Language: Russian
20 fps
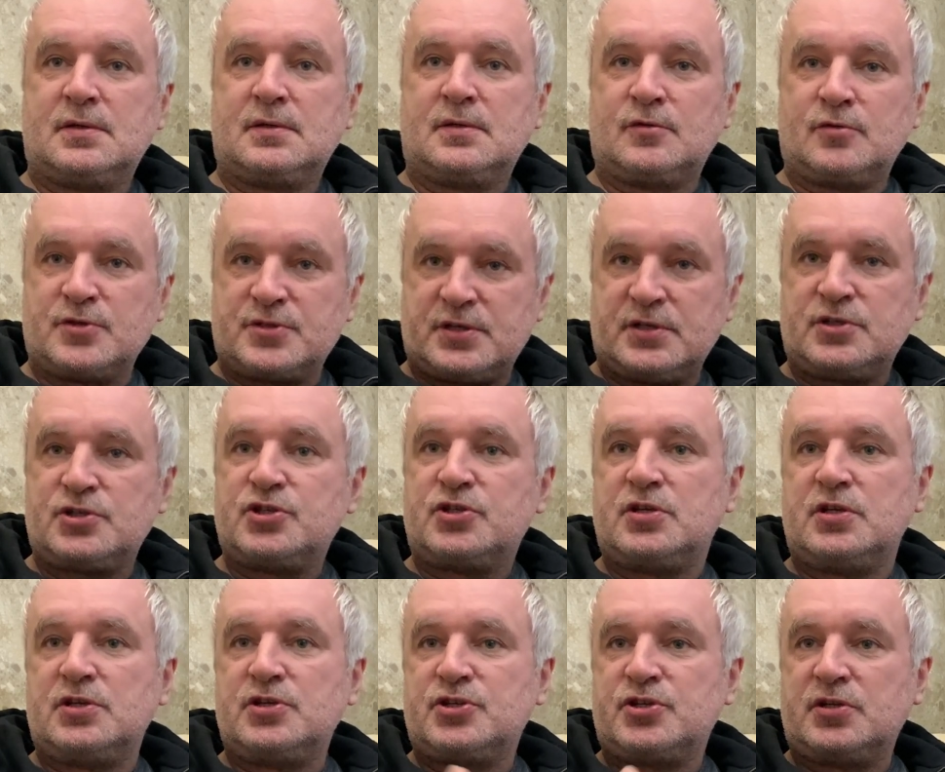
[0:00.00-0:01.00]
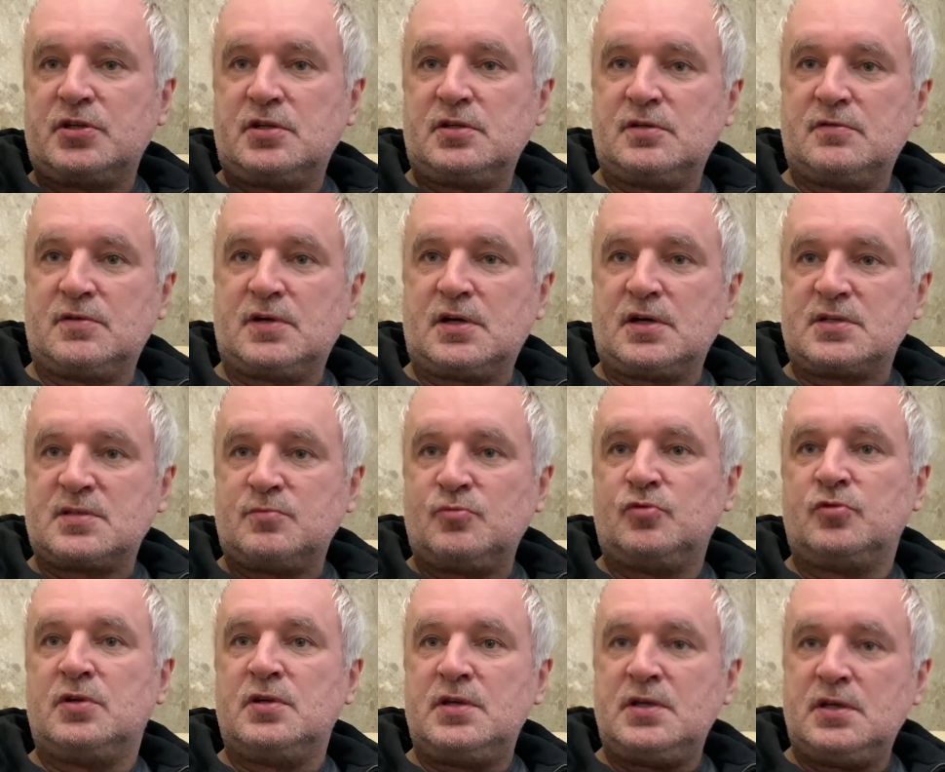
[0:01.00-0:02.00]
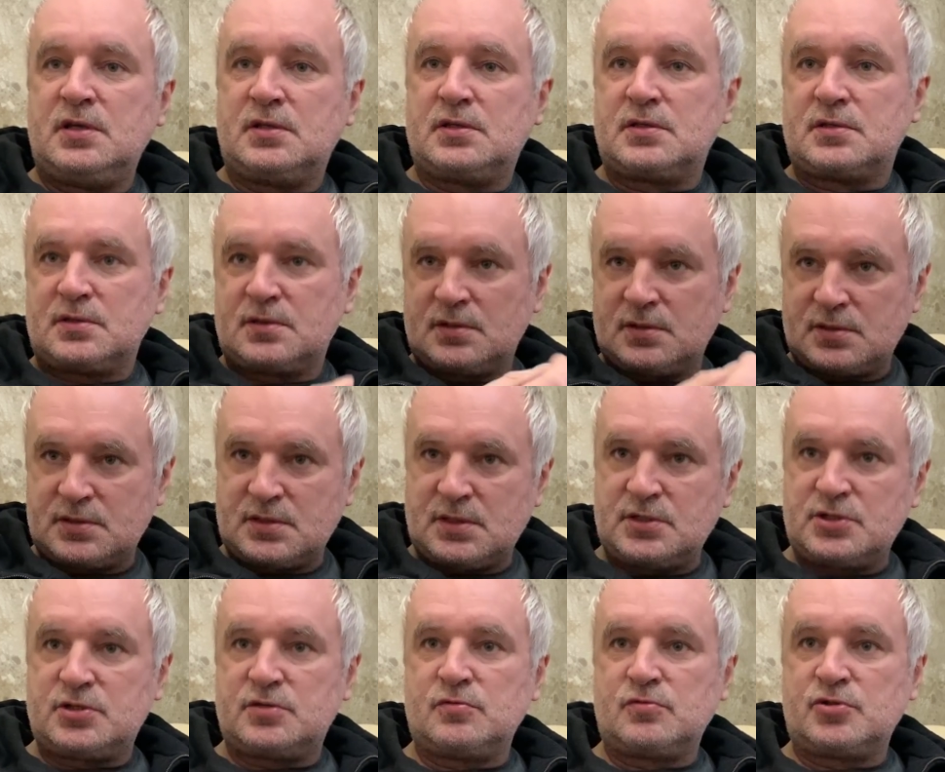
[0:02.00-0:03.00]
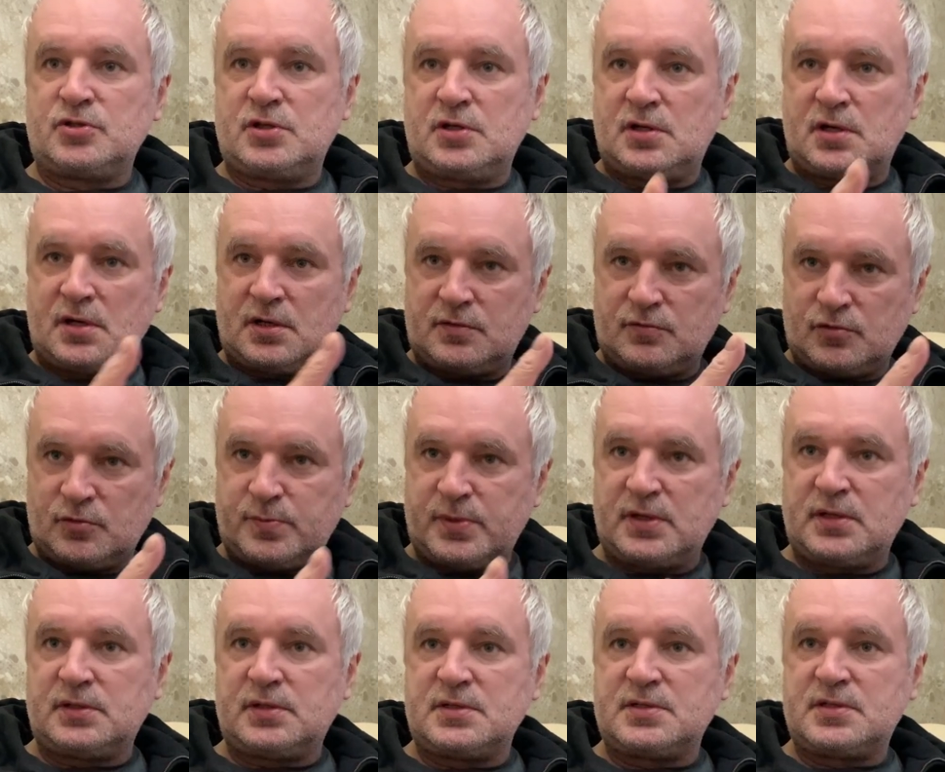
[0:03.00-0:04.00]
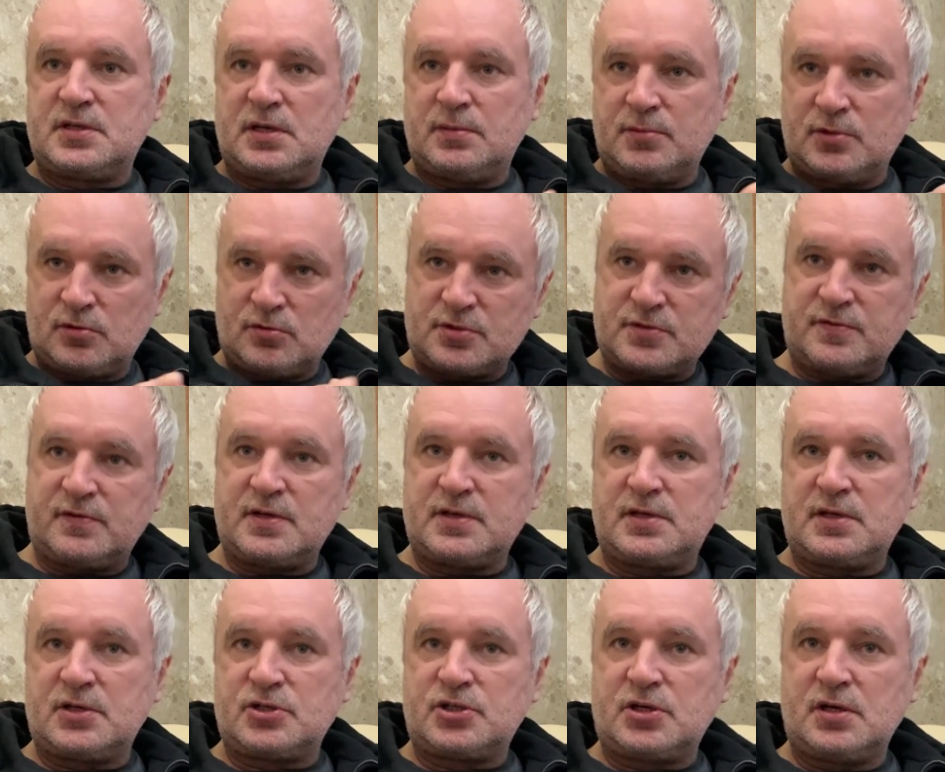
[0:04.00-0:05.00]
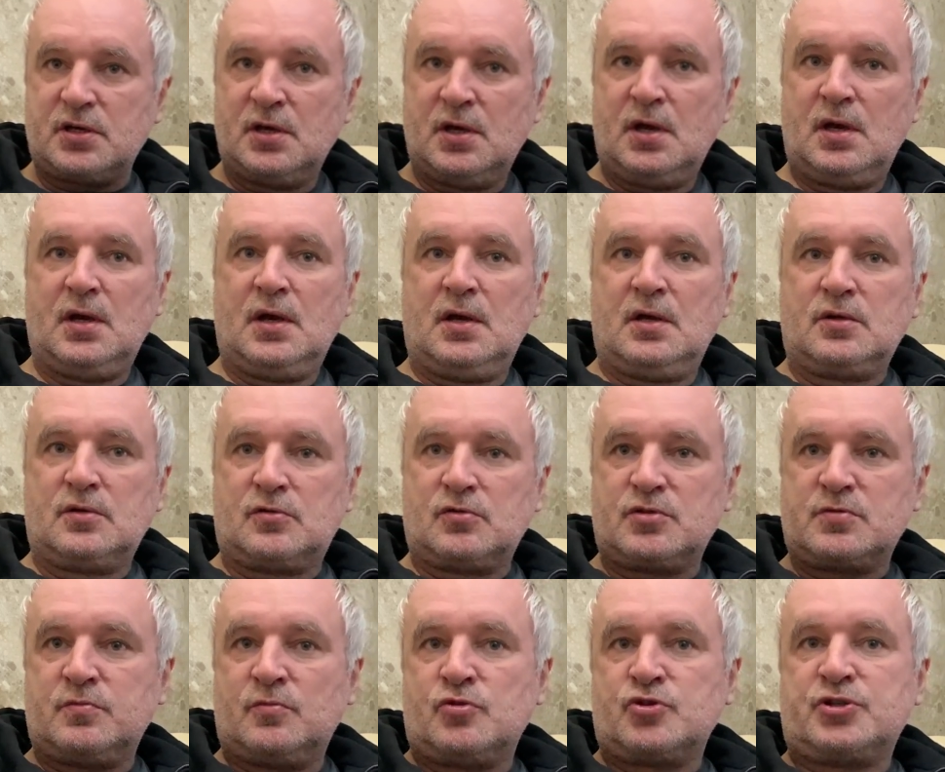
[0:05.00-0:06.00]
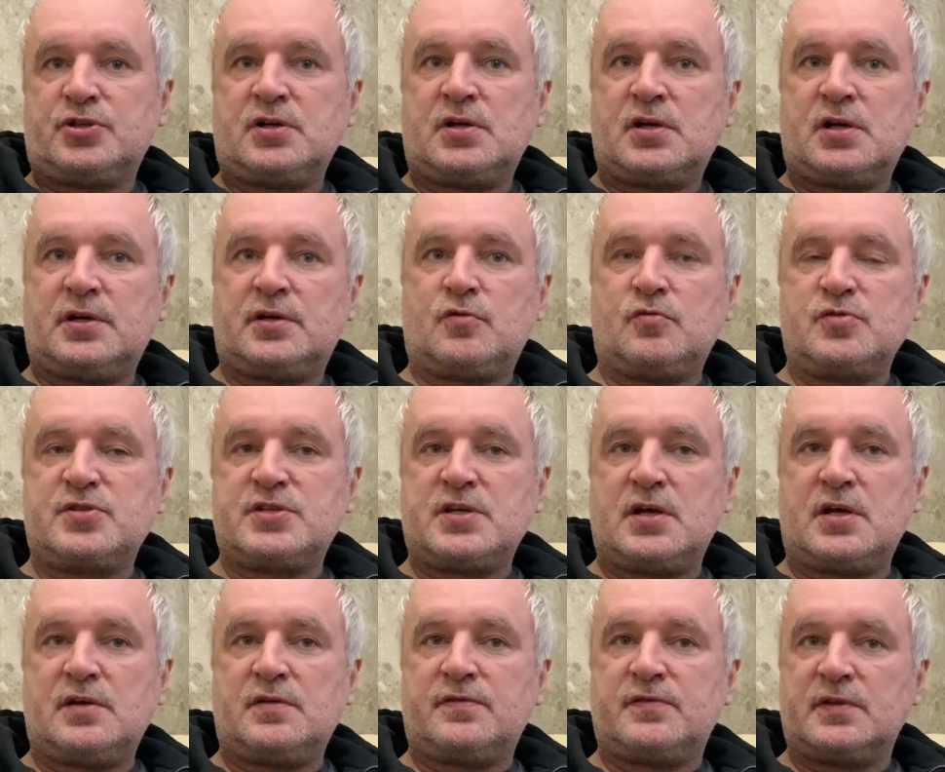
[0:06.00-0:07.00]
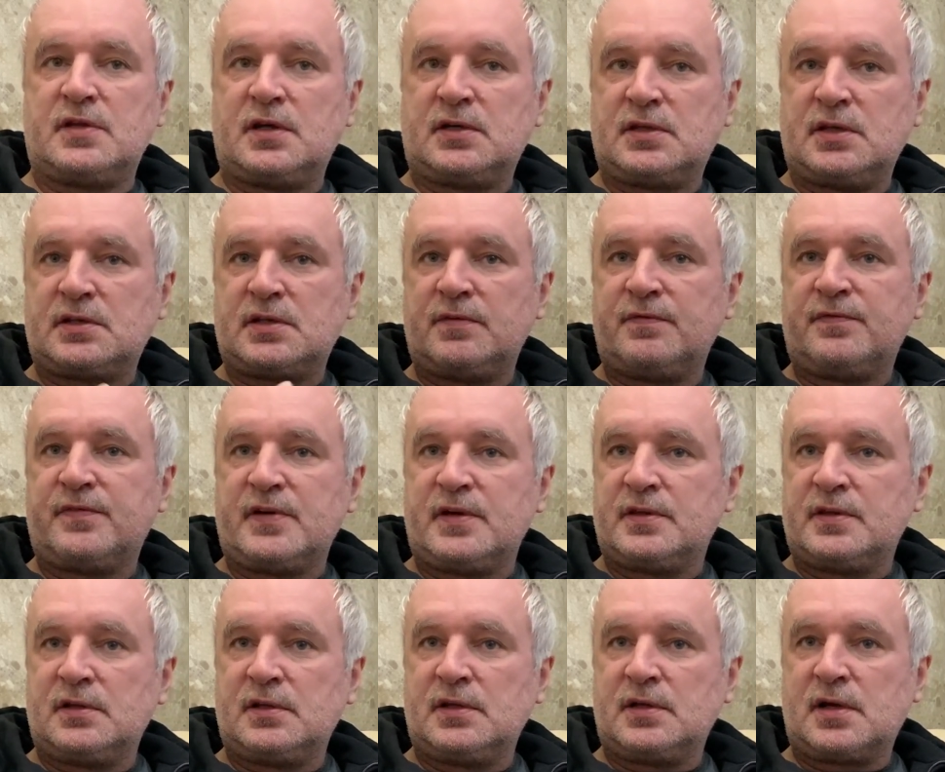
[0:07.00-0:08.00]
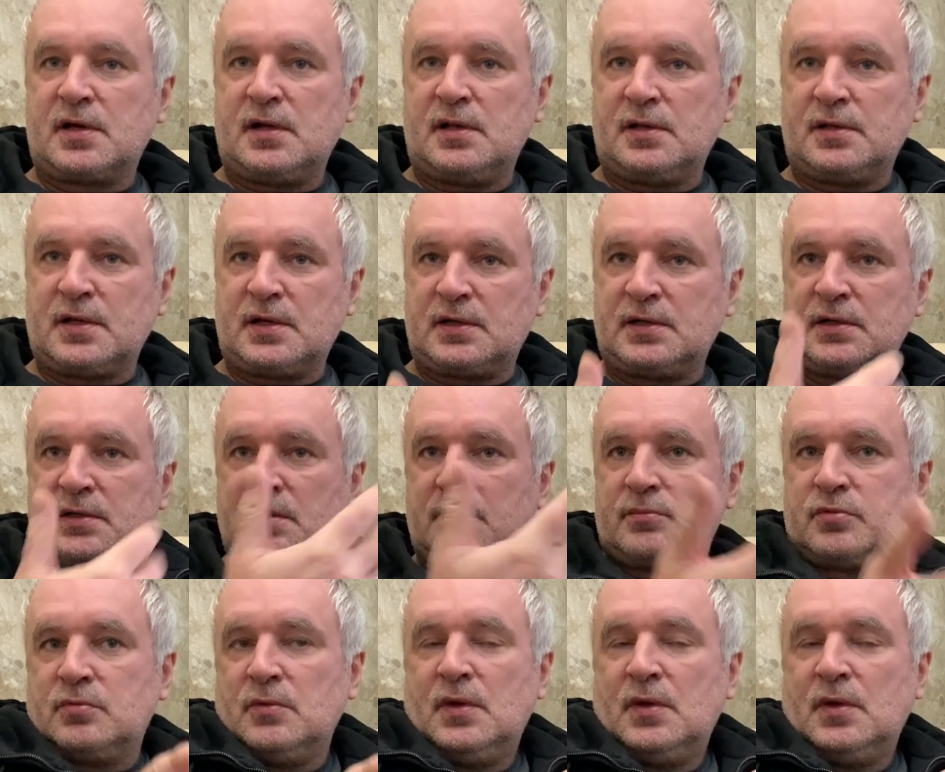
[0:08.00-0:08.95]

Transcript: то есть это 4-4-2, Азмуна нет, э, значит нужно играть вот по этой схеме, то есть в оттяжке. То есть может играть Кузяев, иногда там Вендел играл, иногда там